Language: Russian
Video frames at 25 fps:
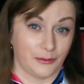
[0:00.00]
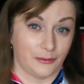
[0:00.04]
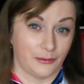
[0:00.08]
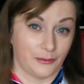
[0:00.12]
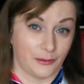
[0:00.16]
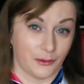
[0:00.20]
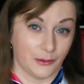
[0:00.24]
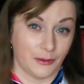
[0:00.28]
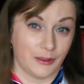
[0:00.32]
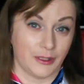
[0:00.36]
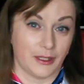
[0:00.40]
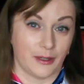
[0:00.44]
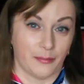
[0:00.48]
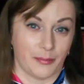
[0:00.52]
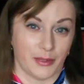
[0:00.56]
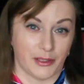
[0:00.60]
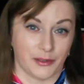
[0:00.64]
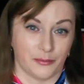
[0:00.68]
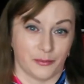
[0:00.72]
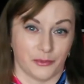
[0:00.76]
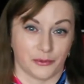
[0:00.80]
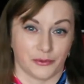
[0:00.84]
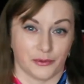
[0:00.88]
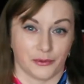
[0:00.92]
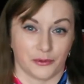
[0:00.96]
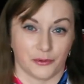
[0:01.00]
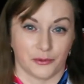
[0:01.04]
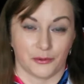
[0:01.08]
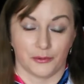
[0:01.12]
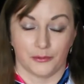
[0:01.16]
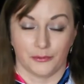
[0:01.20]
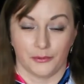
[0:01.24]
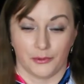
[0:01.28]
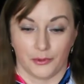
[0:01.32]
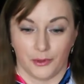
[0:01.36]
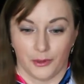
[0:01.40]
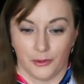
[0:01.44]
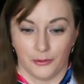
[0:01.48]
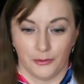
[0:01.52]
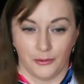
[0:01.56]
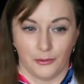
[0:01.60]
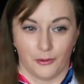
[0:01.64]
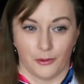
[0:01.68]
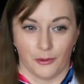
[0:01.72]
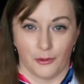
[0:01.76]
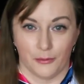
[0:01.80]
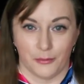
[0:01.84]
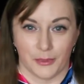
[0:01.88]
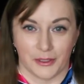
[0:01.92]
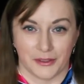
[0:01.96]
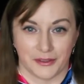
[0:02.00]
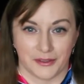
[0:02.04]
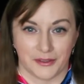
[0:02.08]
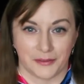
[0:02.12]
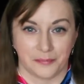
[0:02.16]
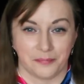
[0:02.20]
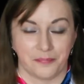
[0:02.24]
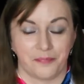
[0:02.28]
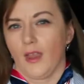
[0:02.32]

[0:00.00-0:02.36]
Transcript: только под музыку, non-comments.